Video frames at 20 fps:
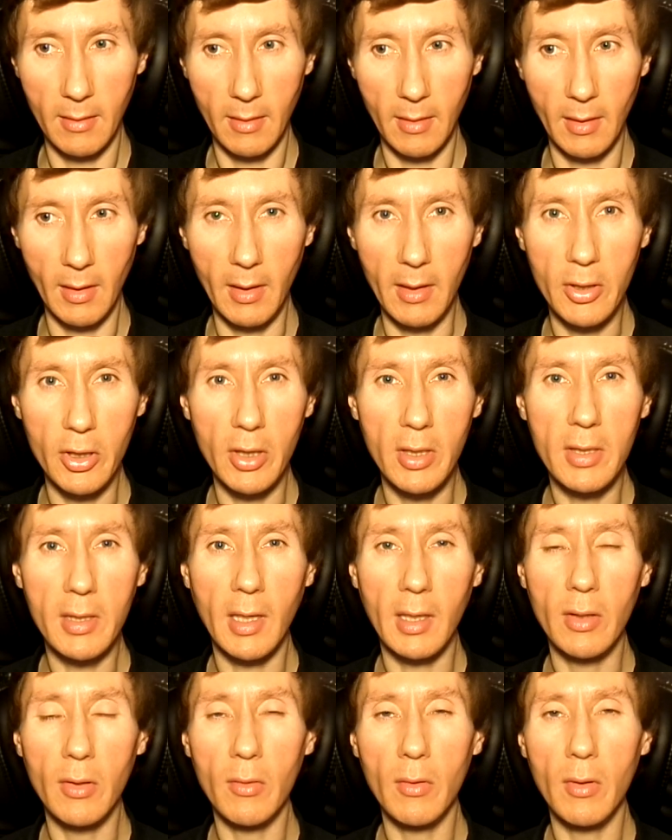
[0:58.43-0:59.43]
или через
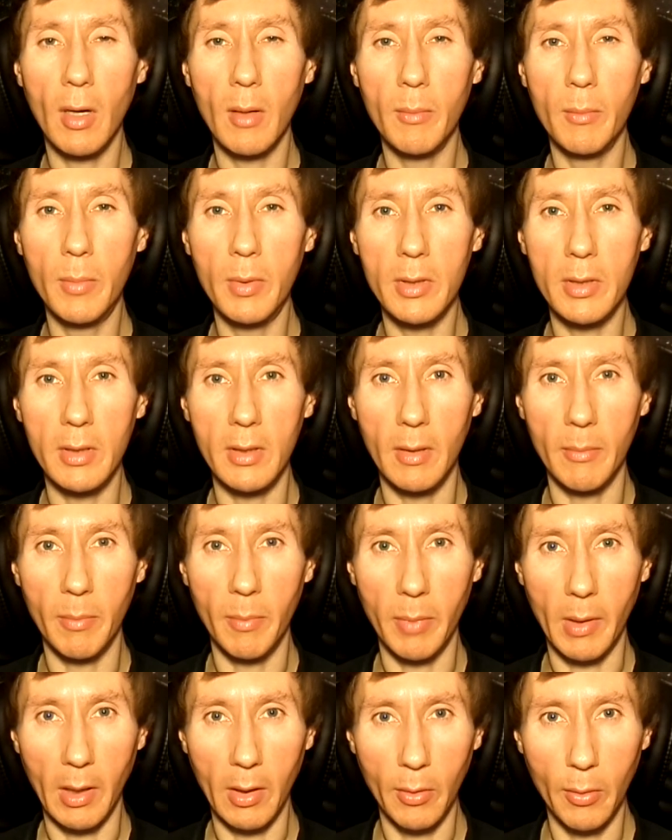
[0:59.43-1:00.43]
которые обычно
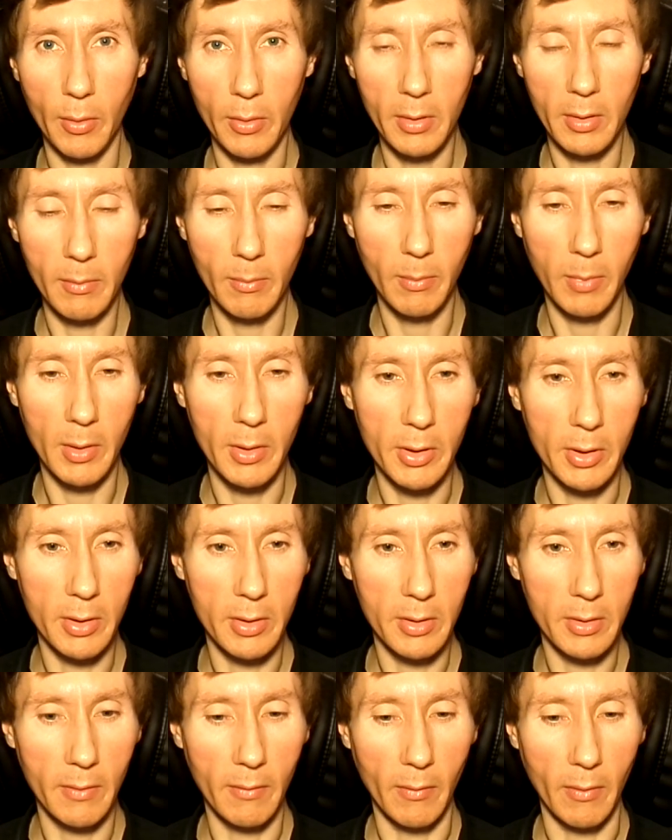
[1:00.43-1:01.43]
проходит
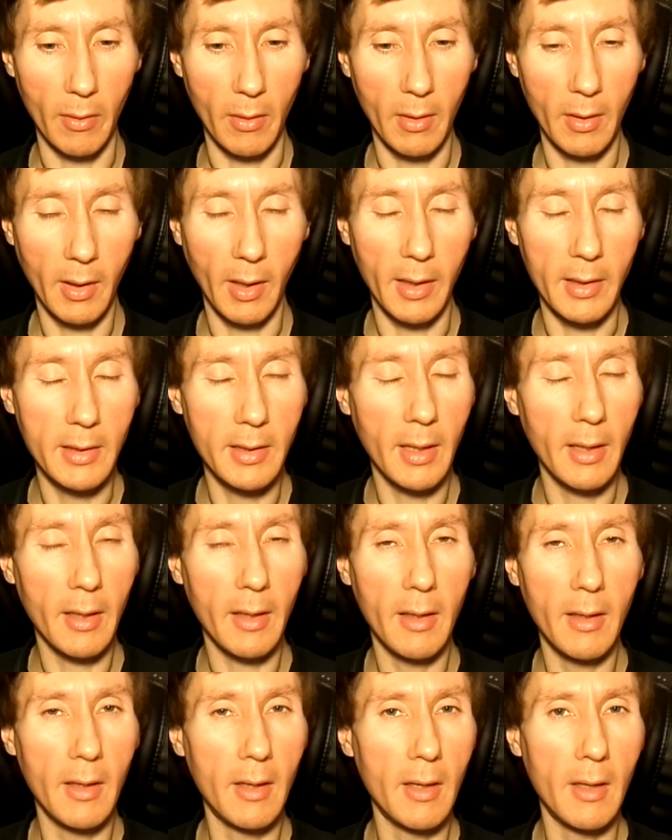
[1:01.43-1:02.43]
большинство. Хотя
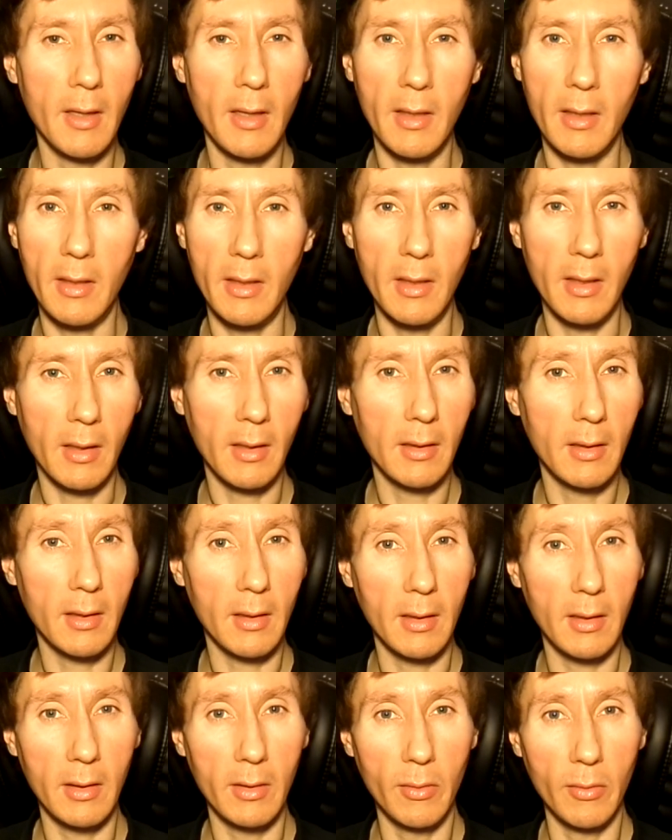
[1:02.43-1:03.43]

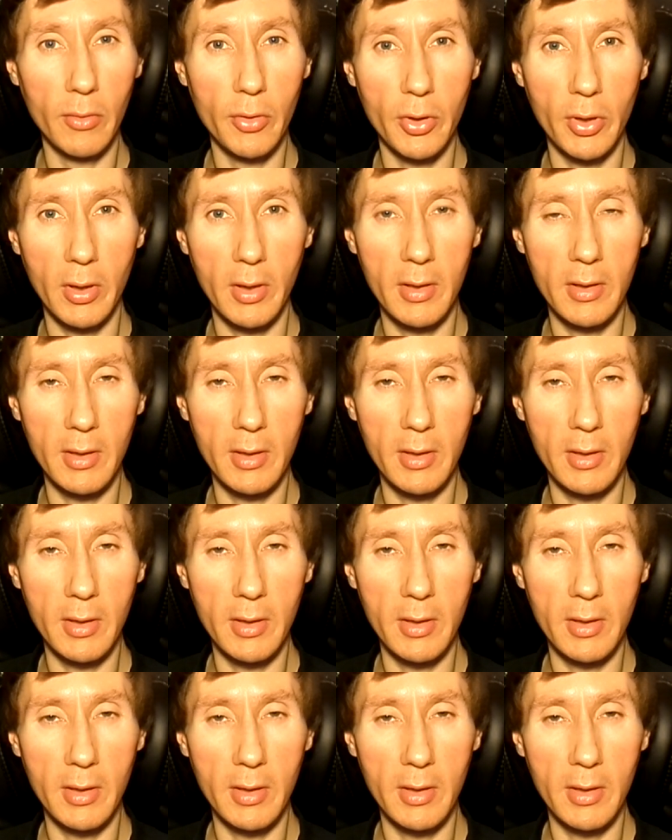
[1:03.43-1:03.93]
некоторые идут через